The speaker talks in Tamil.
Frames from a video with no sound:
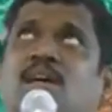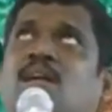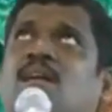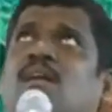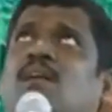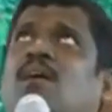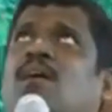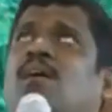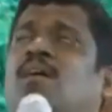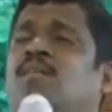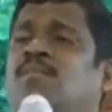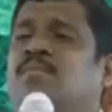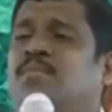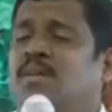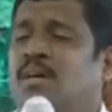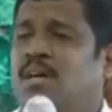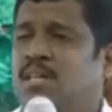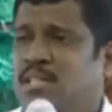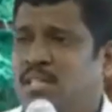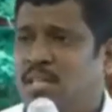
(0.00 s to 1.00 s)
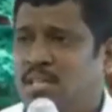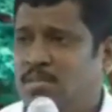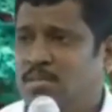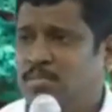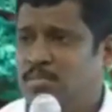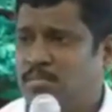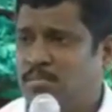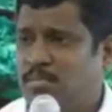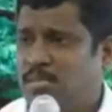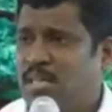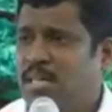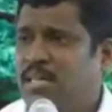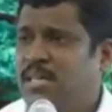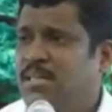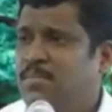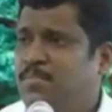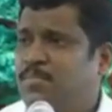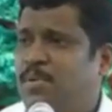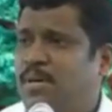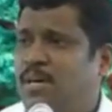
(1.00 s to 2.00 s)
எல்லா வியாதிகளும்
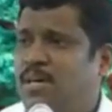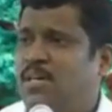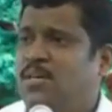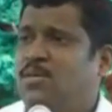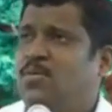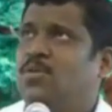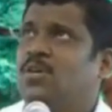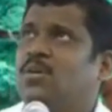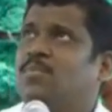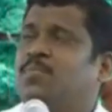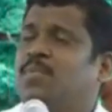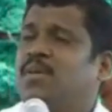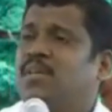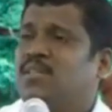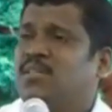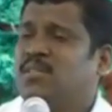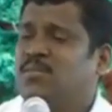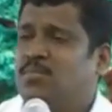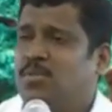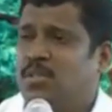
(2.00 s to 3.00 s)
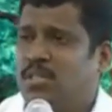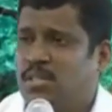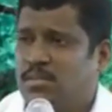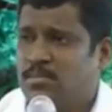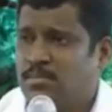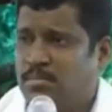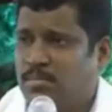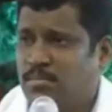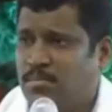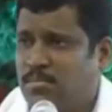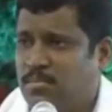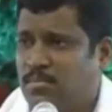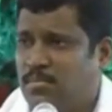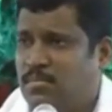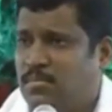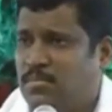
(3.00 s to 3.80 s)
கண்டிப்பாக குணப்படுத்த முடியும்